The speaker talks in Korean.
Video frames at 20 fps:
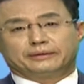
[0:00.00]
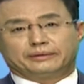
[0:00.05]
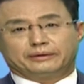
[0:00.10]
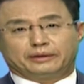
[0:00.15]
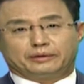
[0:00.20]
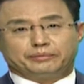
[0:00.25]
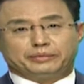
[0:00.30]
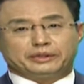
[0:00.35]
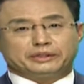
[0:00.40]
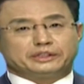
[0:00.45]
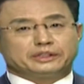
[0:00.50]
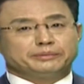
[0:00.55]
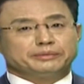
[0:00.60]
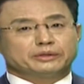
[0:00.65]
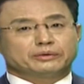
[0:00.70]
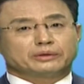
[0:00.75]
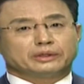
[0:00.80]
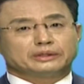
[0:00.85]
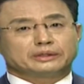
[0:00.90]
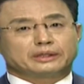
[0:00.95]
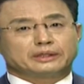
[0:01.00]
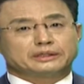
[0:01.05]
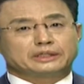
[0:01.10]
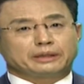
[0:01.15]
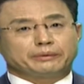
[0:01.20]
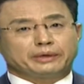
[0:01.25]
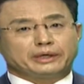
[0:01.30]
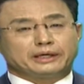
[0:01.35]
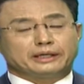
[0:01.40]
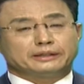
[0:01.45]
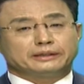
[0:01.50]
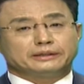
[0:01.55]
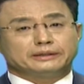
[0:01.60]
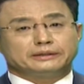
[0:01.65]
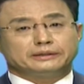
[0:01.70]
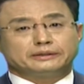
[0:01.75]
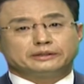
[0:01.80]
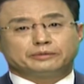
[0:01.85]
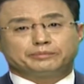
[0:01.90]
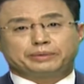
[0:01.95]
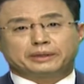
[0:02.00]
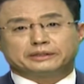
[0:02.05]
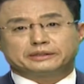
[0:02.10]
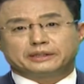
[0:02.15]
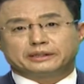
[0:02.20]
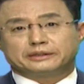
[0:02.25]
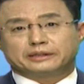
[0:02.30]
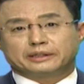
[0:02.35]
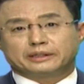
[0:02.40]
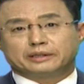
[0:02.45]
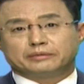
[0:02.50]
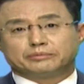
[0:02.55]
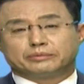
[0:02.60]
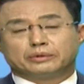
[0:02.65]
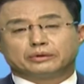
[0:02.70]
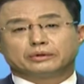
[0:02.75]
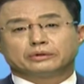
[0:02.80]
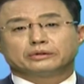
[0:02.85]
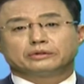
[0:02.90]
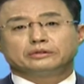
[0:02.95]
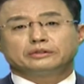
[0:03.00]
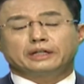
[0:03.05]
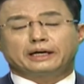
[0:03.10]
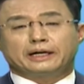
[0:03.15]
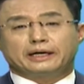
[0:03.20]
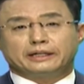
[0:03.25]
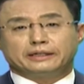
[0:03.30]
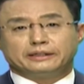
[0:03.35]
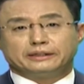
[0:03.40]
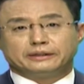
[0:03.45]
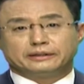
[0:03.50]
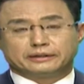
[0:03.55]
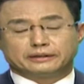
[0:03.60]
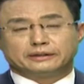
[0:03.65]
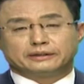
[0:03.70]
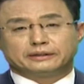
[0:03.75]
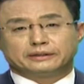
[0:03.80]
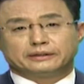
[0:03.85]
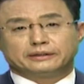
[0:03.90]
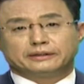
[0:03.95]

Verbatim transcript: 네, 미 시민권자를 제외한 18세 이상의 모든 한인들